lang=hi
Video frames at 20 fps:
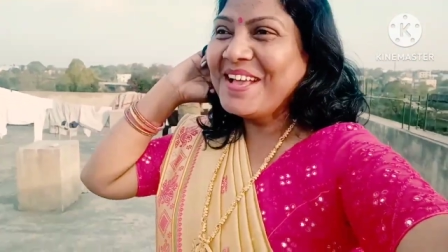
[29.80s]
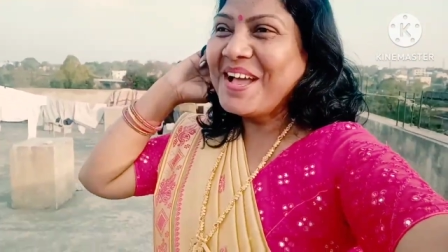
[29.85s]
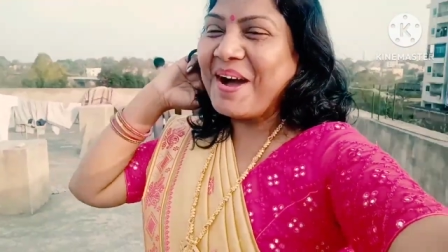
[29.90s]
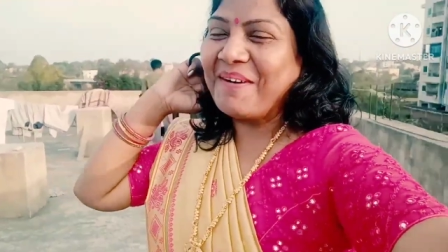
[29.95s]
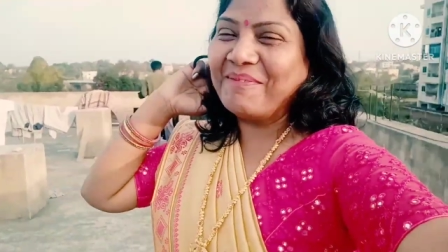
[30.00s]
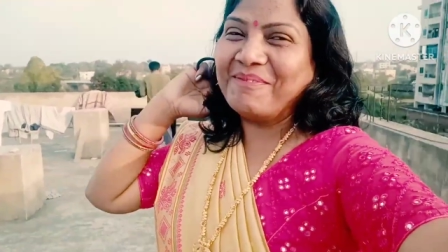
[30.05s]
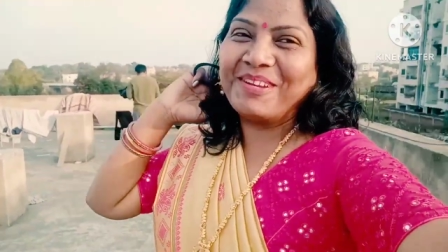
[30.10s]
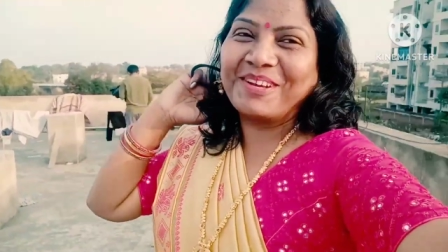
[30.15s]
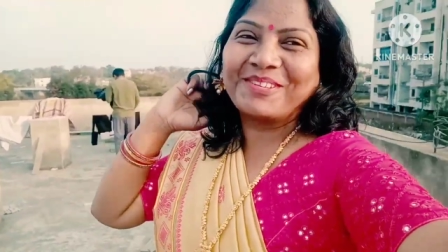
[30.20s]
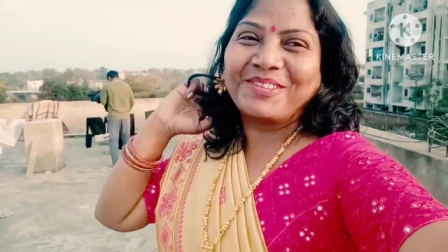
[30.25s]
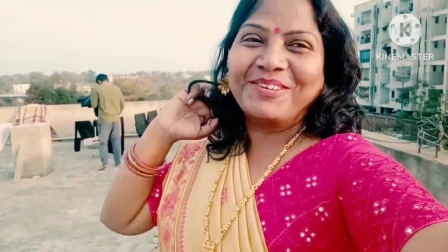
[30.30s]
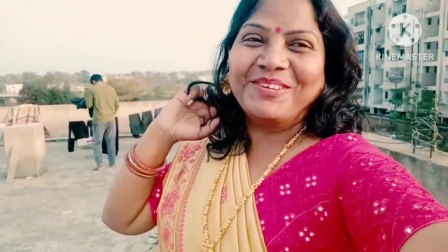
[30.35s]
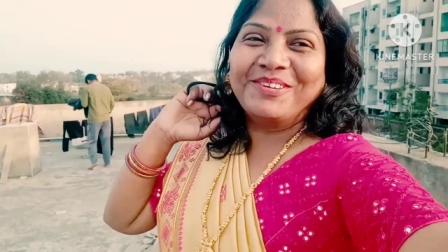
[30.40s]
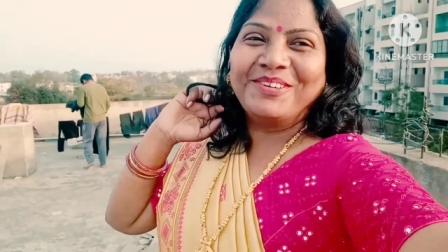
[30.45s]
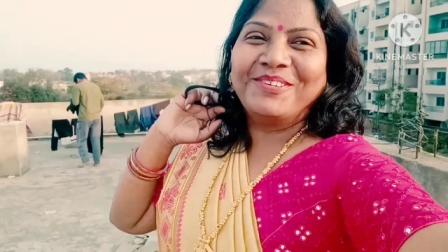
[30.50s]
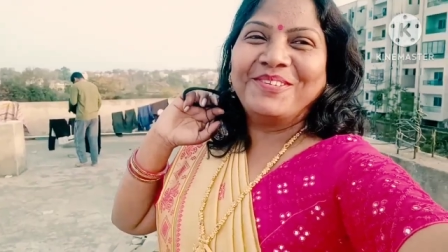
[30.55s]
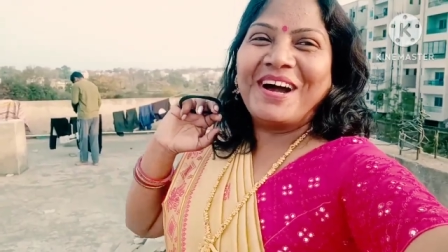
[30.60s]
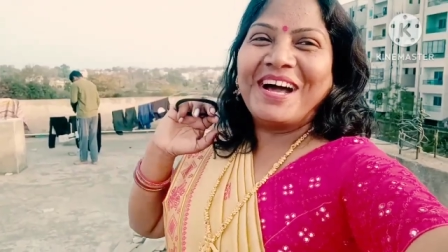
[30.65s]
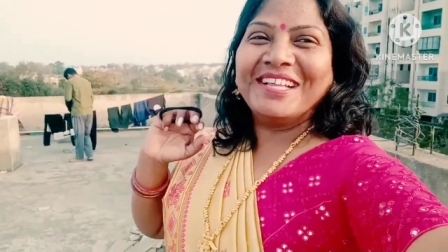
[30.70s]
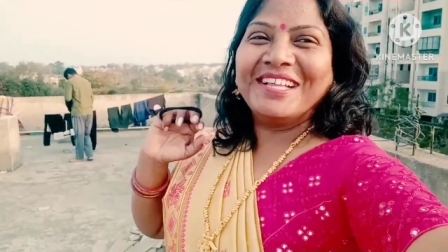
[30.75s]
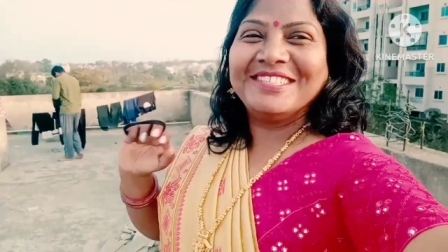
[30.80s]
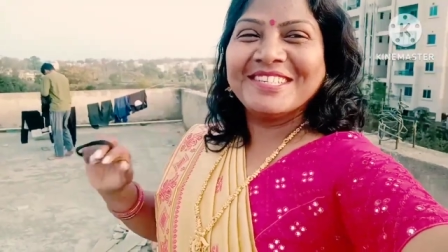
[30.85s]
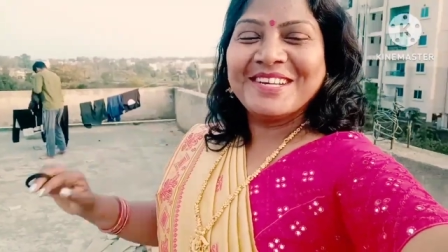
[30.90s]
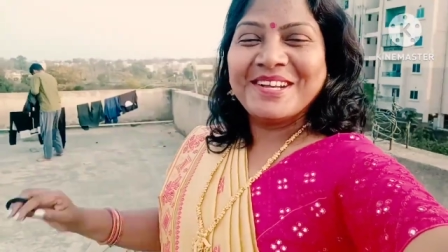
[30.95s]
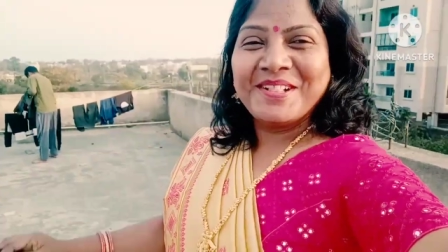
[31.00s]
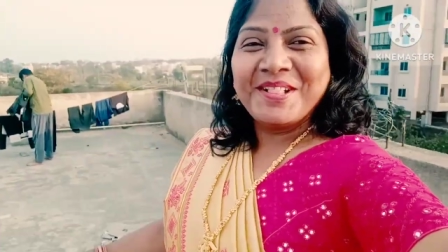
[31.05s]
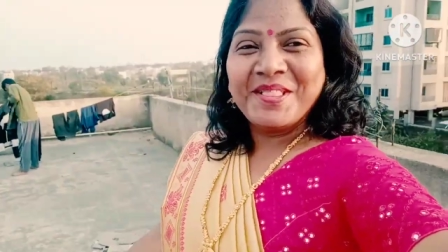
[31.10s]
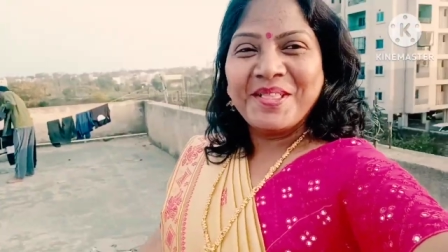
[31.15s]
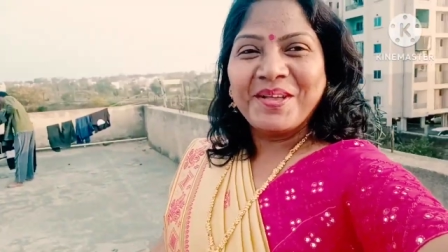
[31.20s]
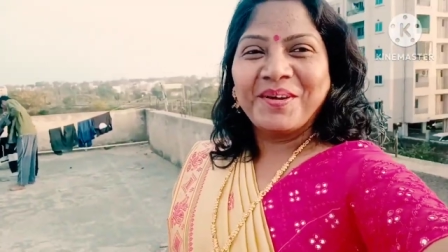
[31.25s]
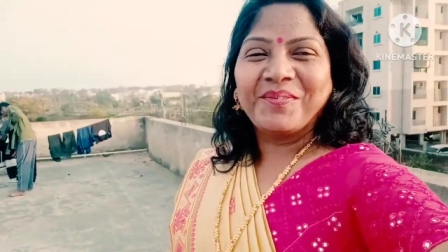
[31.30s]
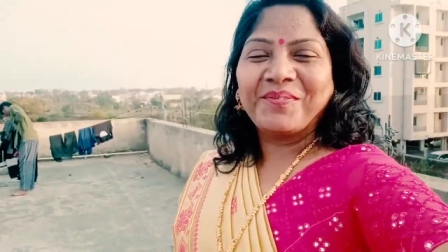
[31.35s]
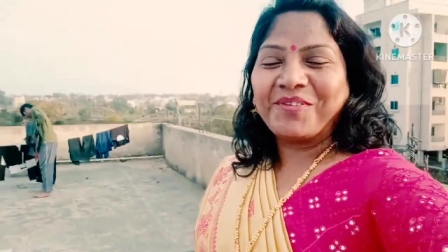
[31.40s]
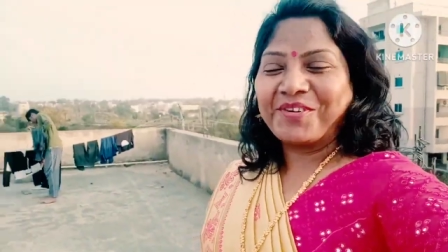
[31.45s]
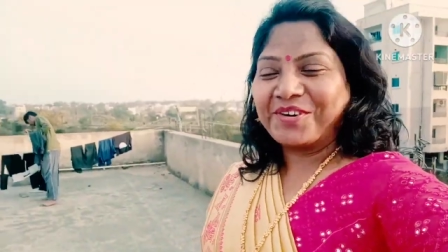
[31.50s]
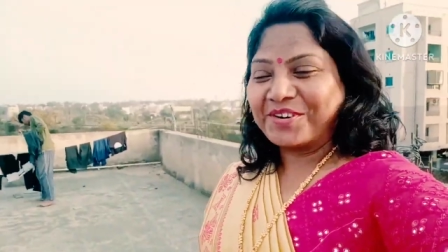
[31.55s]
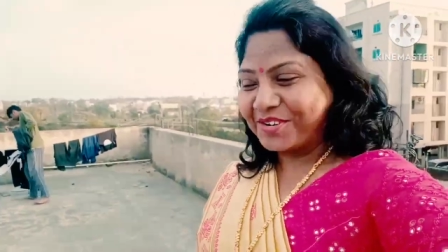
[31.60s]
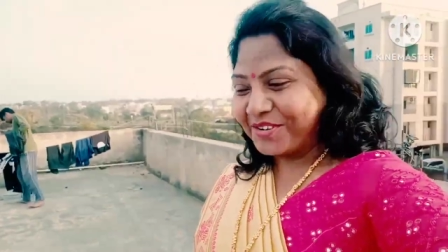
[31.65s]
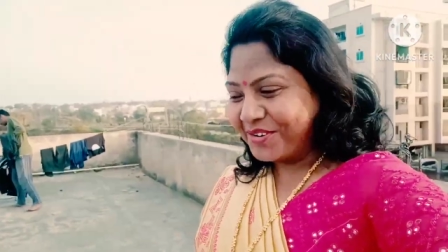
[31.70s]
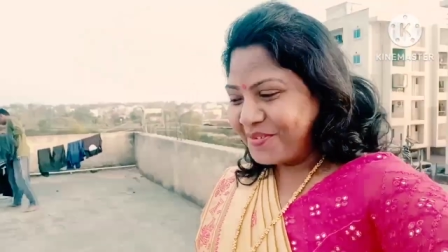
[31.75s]
हम लोग दोनों आज
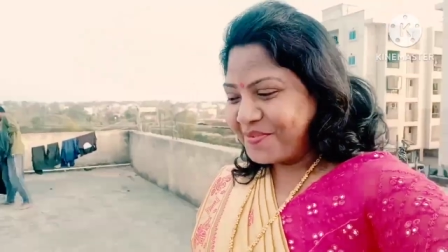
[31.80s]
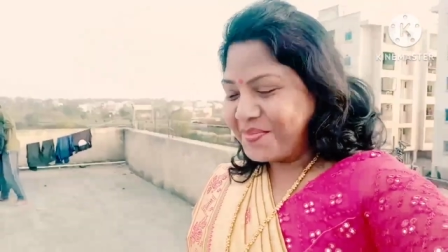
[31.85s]
फ़ोटो